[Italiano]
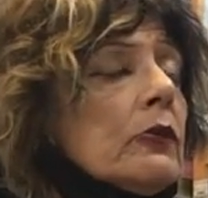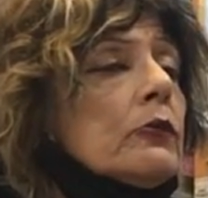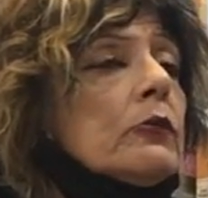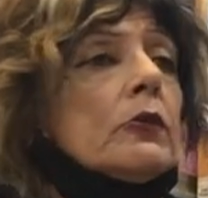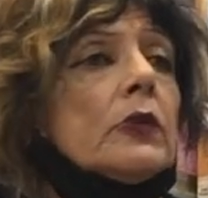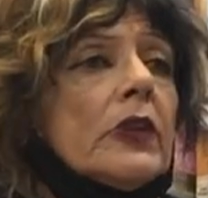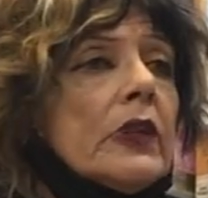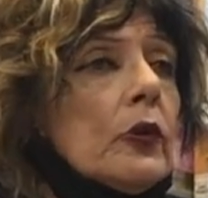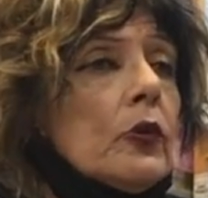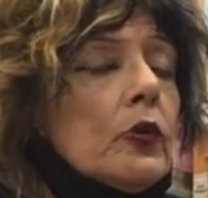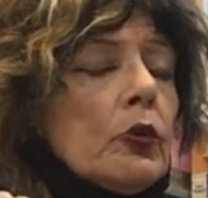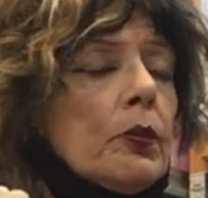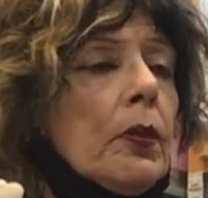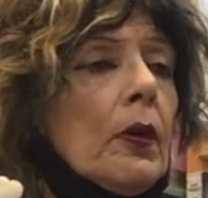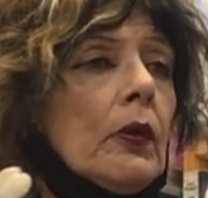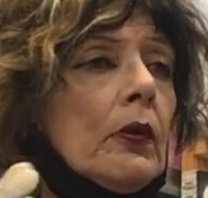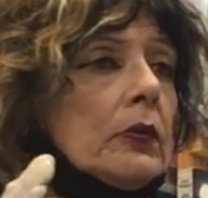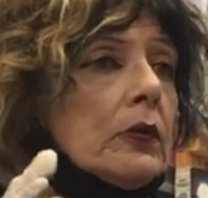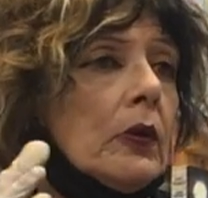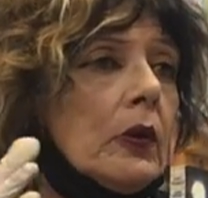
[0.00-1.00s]
in un
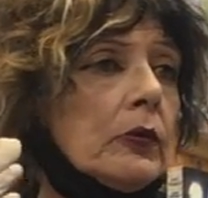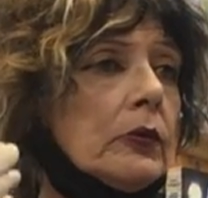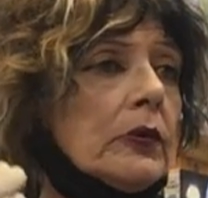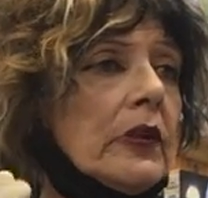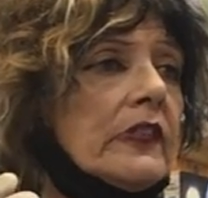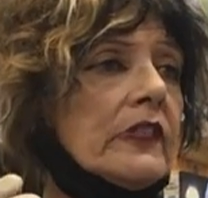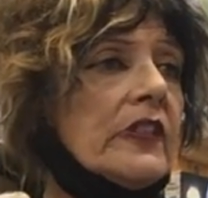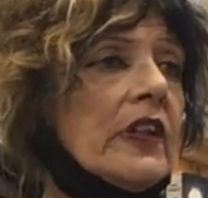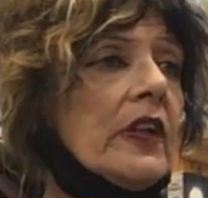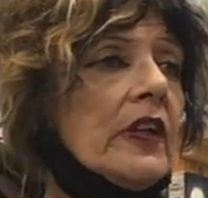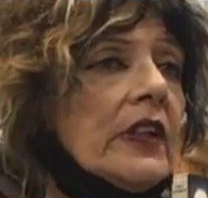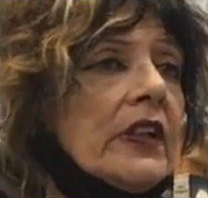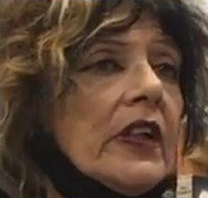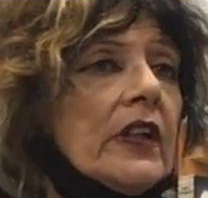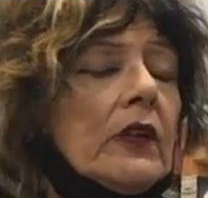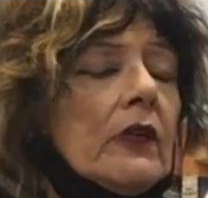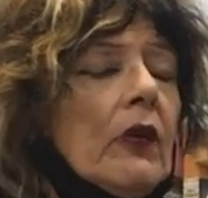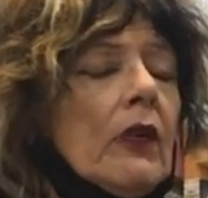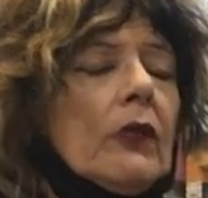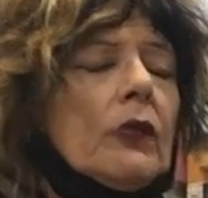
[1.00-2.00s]
incubo, non una
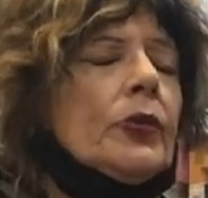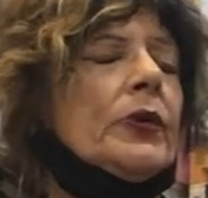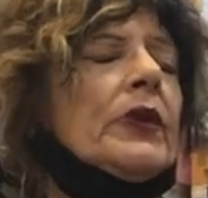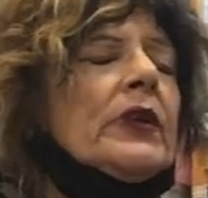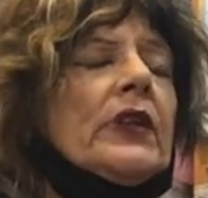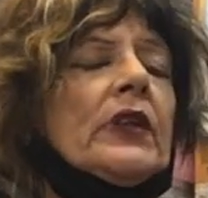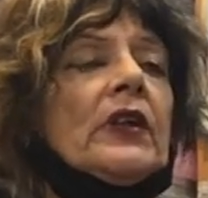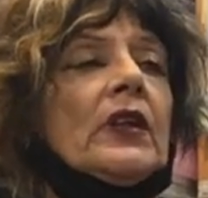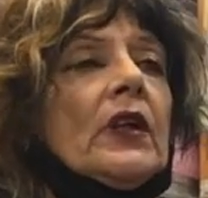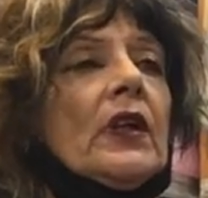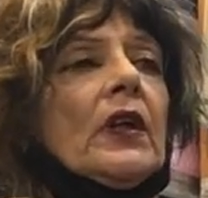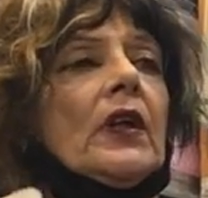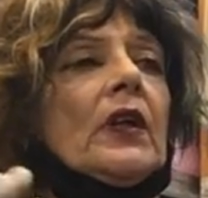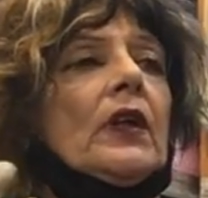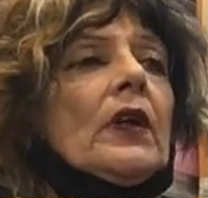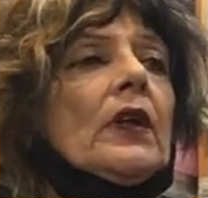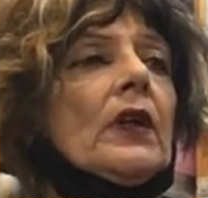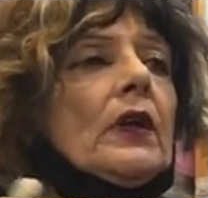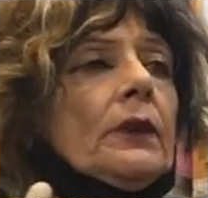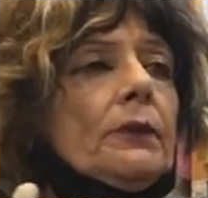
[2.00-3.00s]
serie, no? Quindi
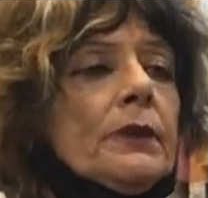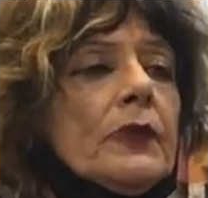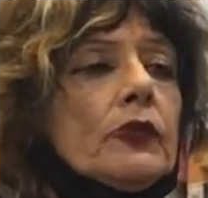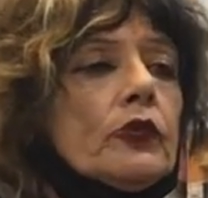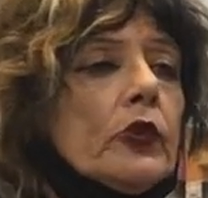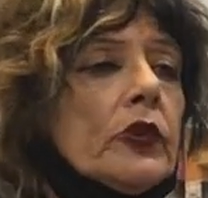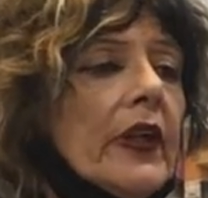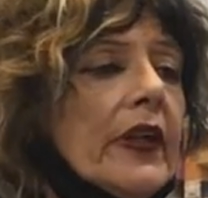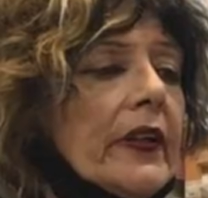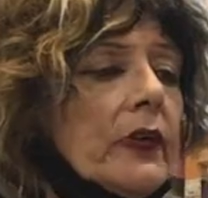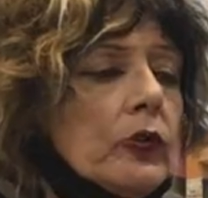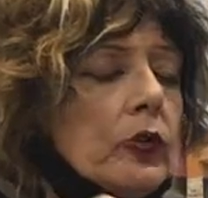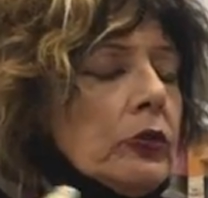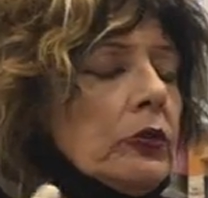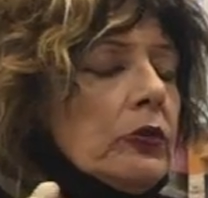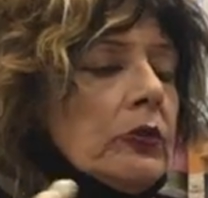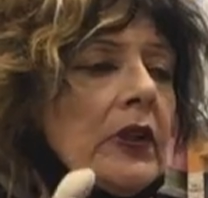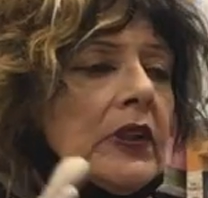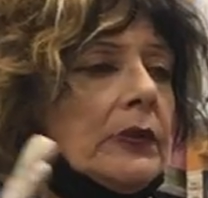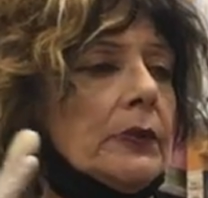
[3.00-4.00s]
bisogna che
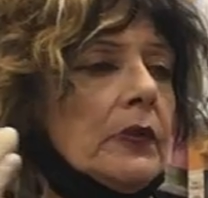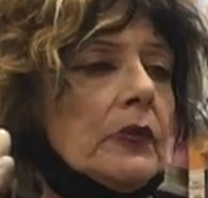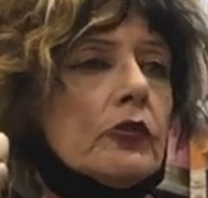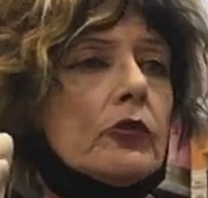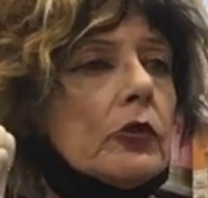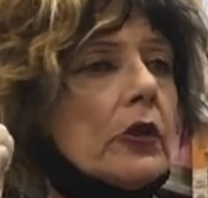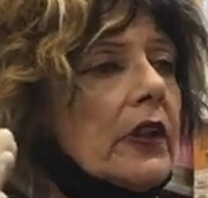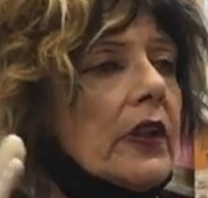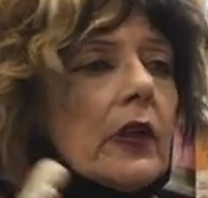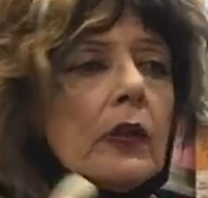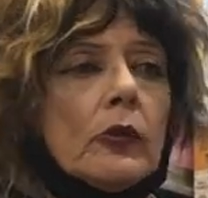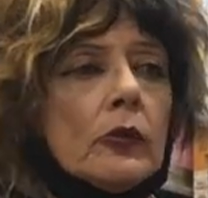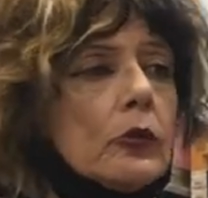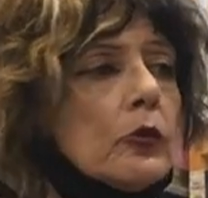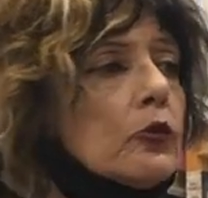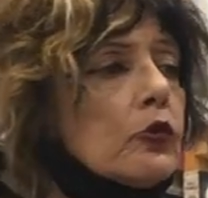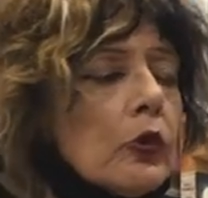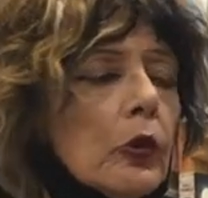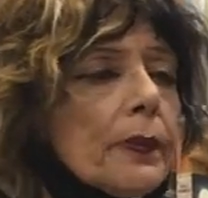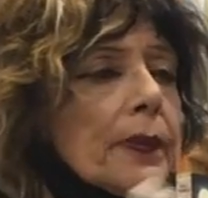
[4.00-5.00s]
torni in una dimensione che
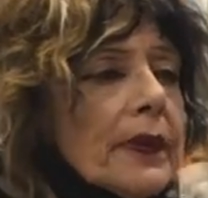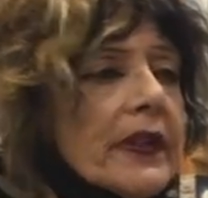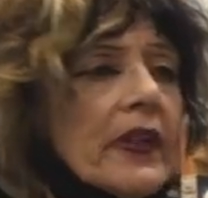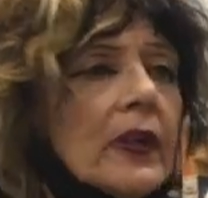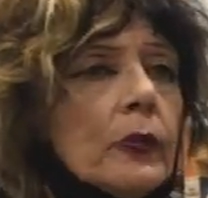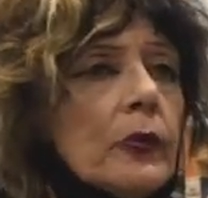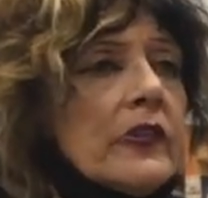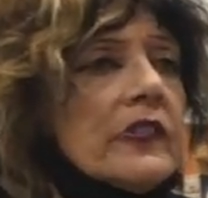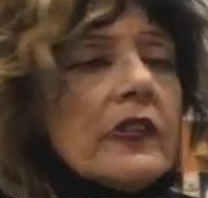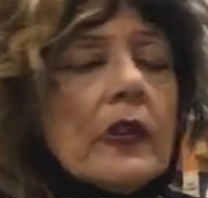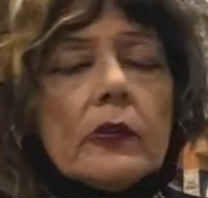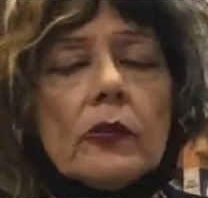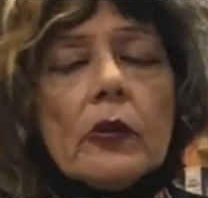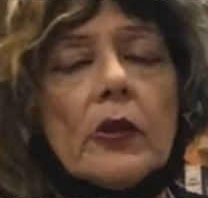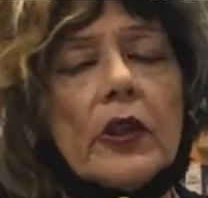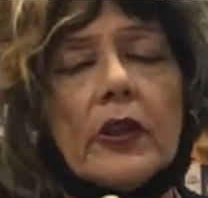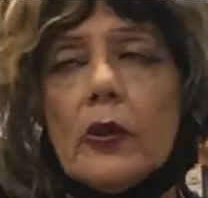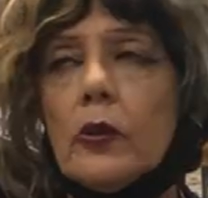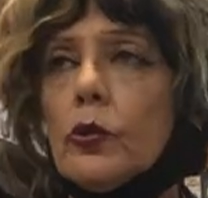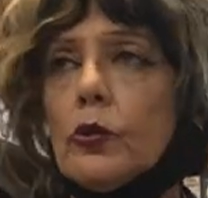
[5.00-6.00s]
conosco perché questa non
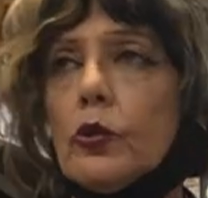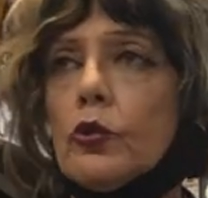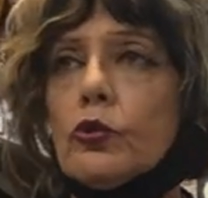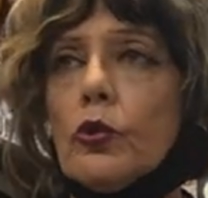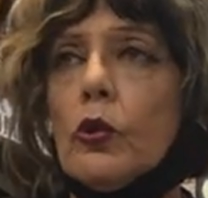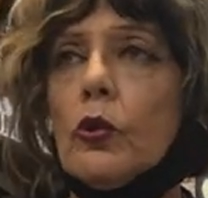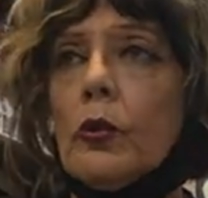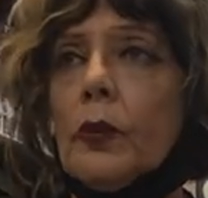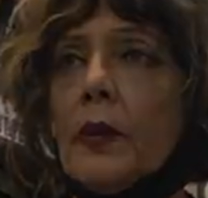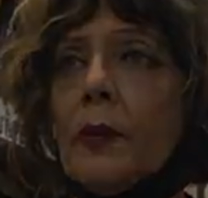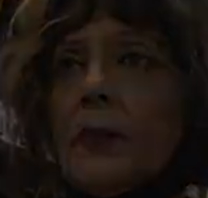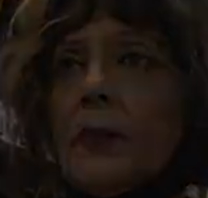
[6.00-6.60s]
la riconosco mm. come